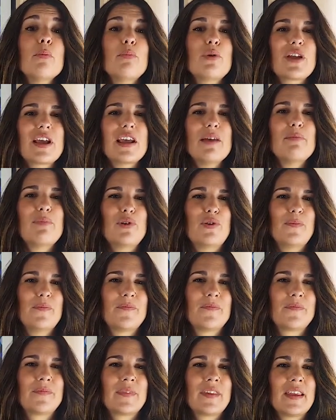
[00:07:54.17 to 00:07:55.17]
Por ejemplo,
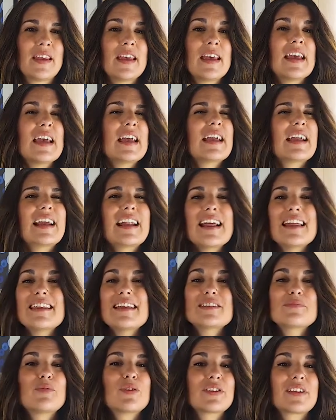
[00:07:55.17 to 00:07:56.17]

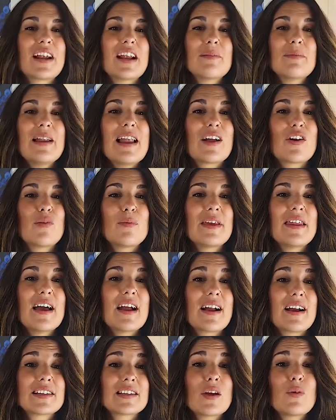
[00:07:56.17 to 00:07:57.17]
Gracias por traerme la comida
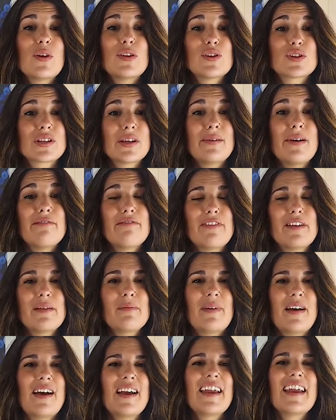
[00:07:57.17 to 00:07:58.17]
a casa cuando estaba
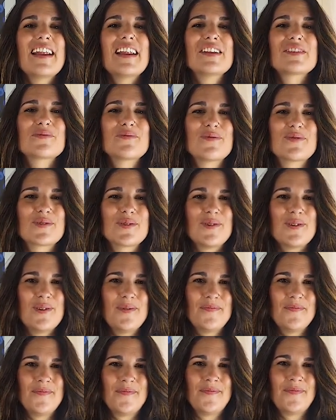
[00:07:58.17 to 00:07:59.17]
enferma. Eres un
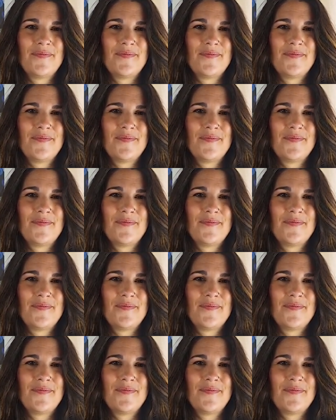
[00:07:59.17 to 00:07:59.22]
sol.